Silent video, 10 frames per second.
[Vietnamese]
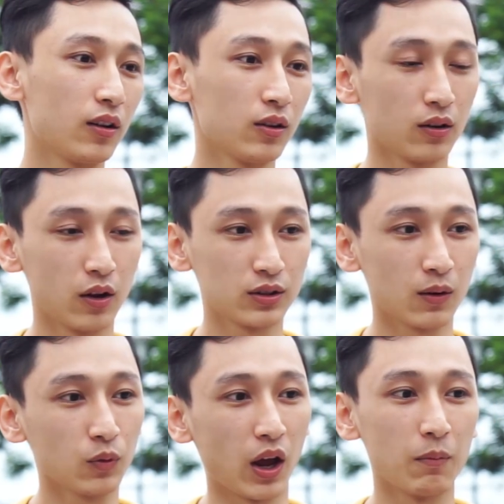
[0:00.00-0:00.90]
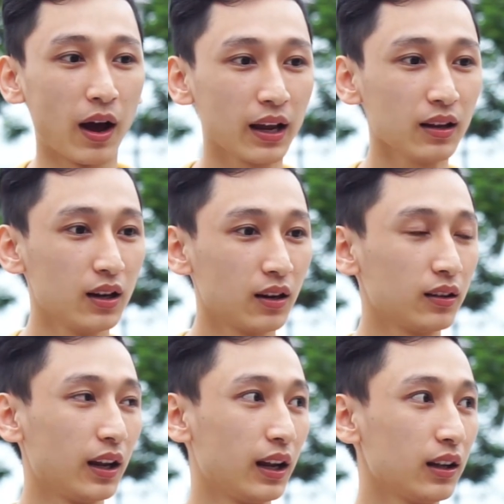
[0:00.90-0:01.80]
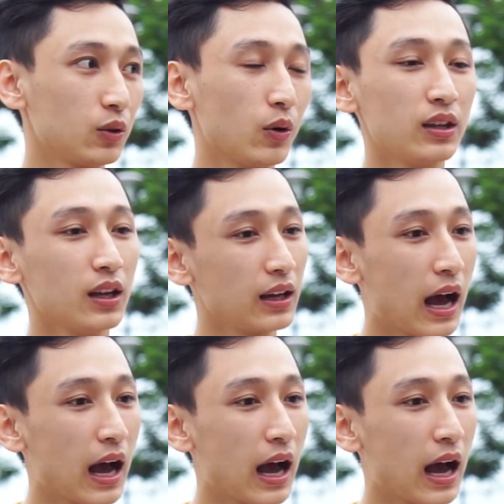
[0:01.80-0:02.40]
có lối sống thoải mái có thể tư duy